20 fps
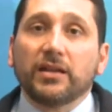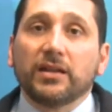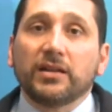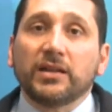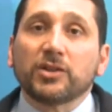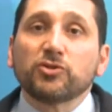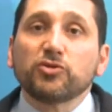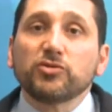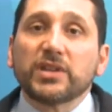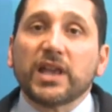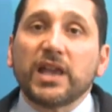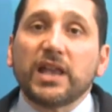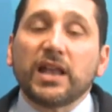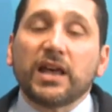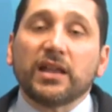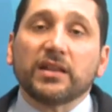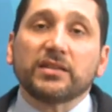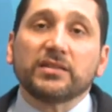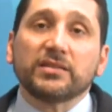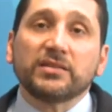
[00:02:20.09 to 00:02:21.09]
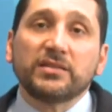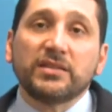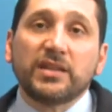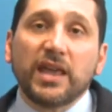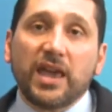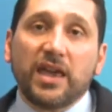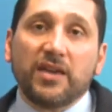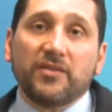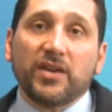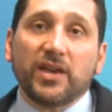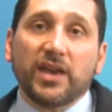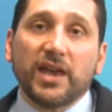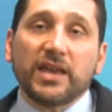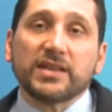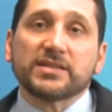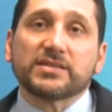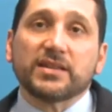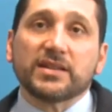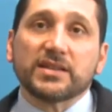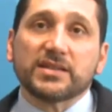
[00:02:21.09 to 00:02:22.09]
la tutela deve
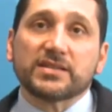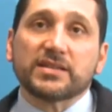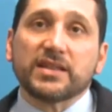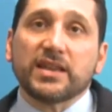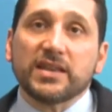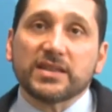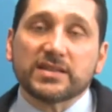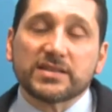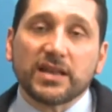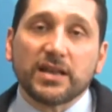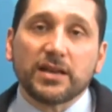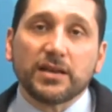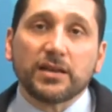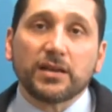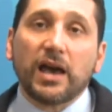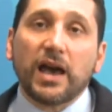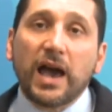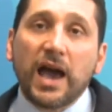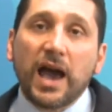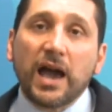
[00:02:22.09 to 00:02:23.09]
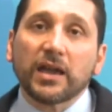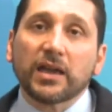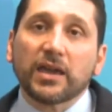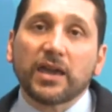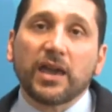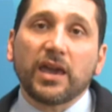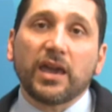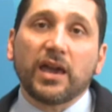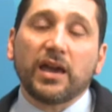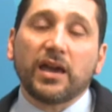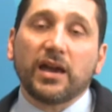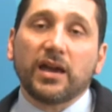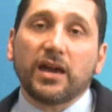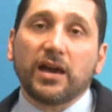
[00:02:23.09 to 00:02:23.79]
essere estesa anche